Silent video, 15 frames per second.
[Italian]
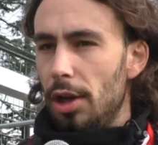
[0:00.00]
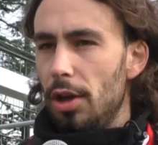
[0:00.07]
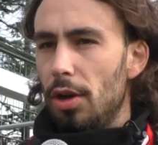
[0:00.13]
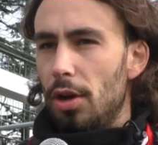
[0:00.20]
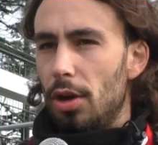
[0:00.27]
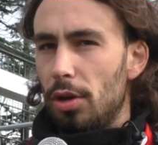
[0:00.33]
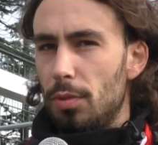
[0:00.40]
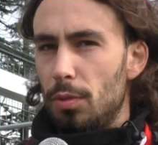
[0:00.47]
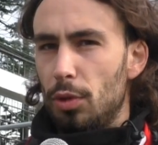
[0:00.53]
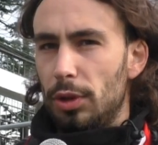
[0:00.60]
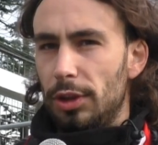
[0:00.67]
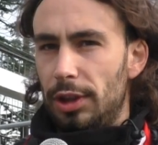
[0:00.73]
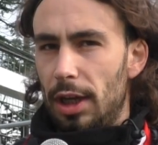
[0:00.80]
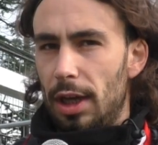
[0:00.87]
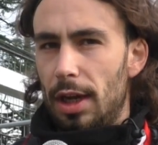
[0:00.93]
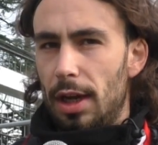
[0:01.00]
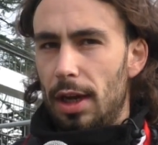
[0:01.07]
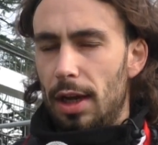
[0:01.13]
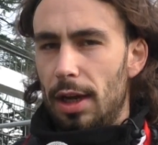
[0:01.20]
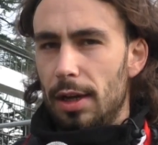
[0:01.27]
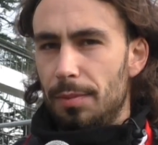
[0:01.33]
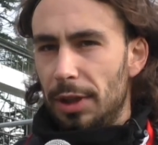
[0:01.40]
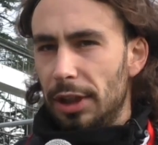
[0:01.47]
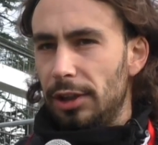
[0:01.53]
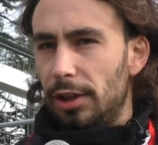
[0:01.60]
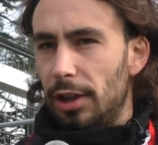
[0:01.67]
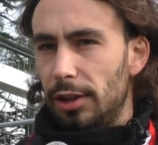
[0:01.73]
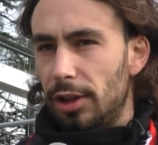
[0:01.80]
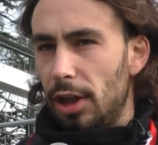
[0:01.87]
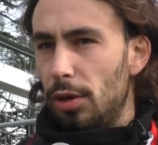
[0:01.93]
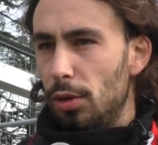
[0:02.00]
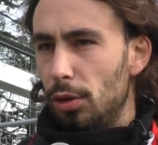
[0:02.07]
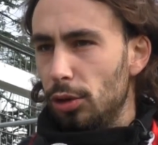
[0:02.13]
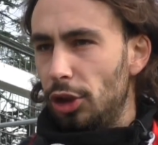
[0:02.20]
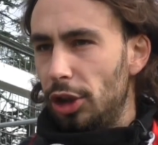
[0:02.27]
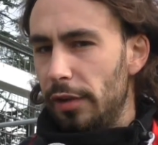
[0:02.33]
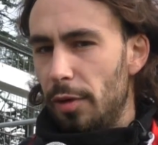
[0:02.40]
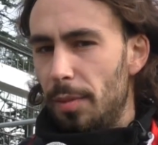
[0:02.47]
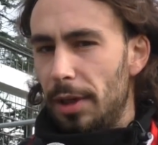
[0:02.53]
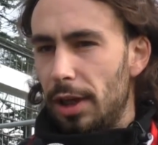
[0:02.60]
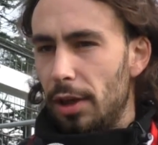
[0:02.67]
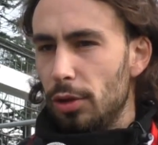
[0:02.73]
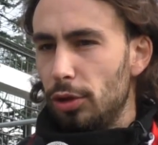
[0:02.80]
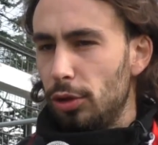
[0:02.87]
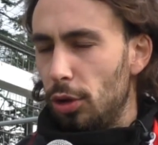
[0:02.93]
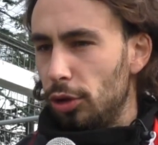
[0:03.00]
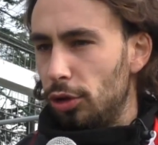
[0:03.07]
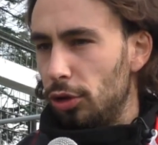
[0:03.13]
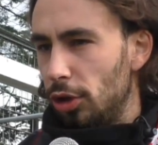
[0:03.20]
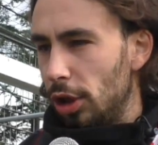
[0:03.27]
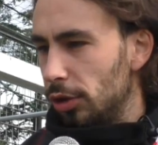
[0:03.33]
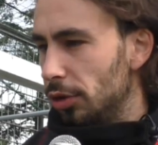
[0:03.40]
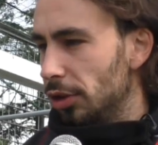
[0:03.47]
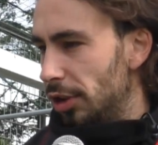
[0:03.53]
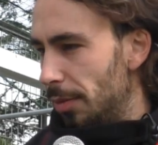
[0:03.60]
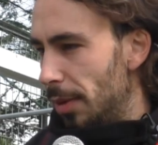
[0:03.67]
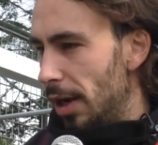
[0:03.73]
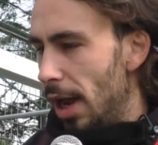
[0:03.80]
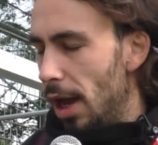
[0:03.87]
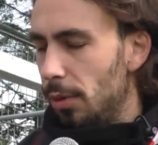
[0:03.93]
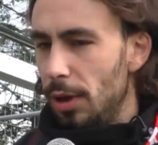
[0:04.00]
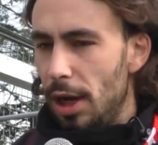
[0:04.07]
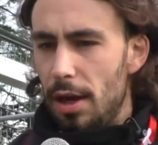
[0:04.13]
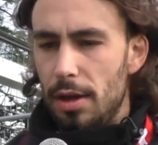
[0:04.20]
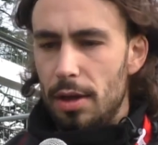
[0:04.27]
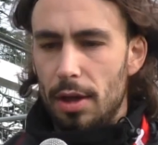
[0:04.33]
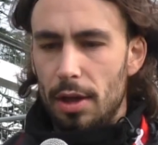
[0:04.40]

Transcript: io comunque sia il mister già conoscevo perché l'anno scorso ho giocato insieme all'Aquila,